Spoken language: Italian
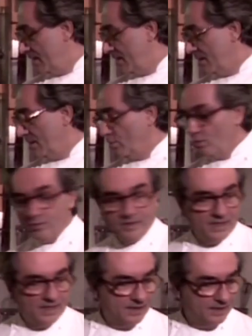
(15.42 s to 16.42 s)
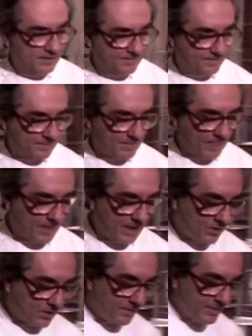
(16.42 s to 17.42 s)
Eh, dunque,
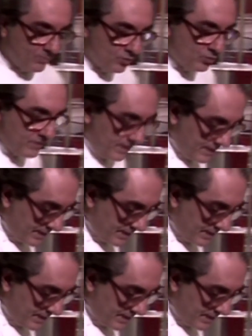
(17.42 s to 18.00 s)
allora, qui vediamo tutti gli